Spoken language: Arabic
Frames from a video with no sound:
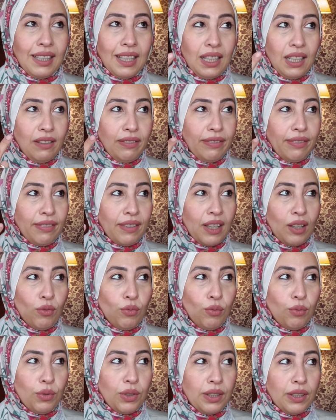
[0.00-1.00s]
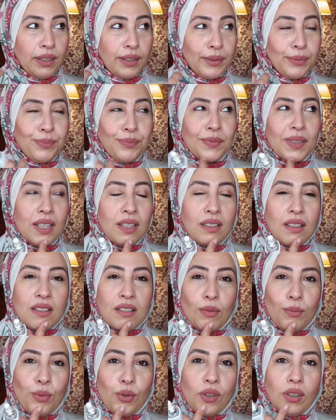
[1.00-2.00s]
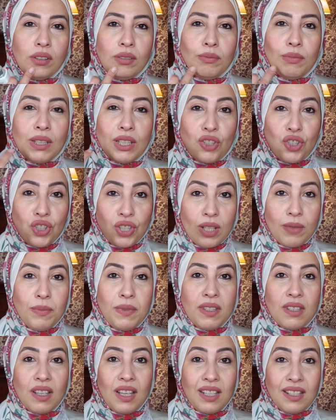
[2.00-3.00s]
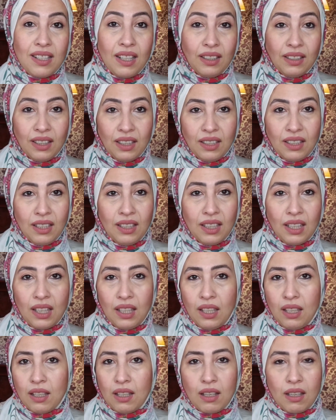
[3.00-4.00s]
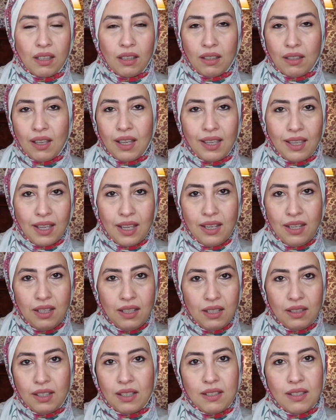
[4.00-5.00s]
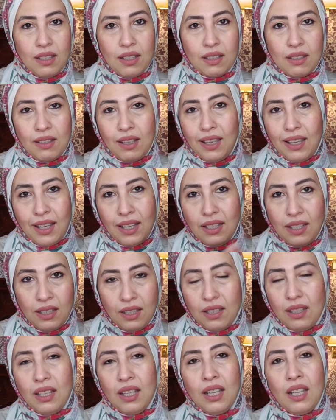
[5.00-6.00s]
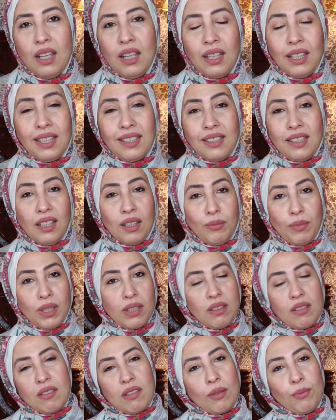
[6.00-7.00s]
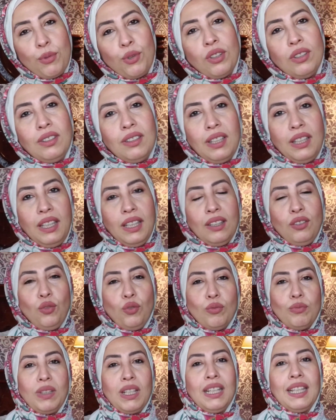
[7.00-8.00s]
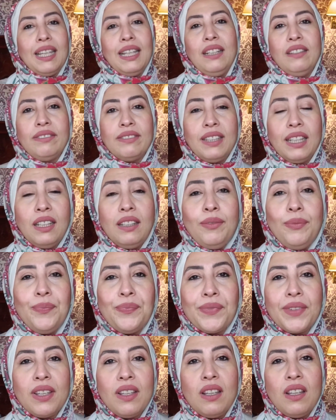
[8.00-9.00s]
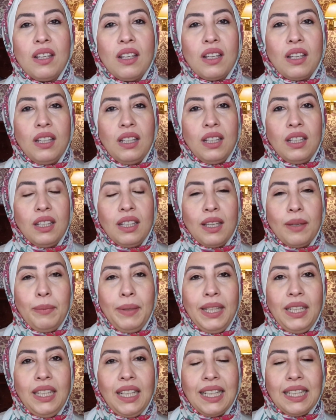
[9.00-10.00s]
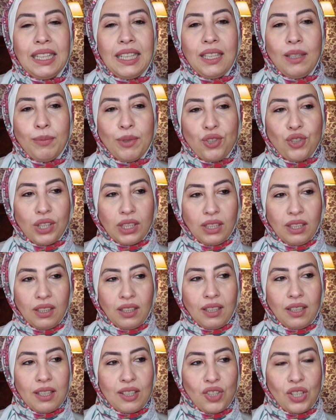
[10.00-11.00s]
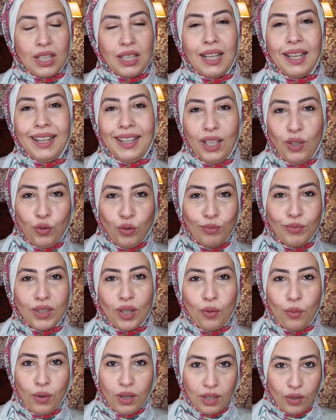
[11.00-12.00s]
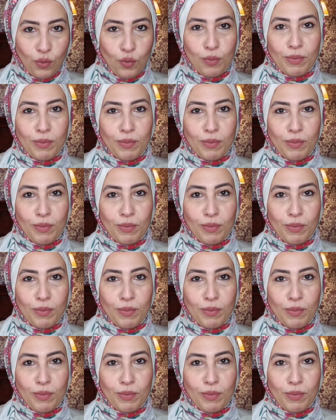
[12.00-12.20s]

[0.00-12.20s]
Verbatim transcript: كلف او تصبغات من الشمس هيساعد جدا ان هي هيقلل هيقلل كتير من التصبغات ديت ومن الكلف ده كمان هتلاقي بشرتك شكلها حلو منور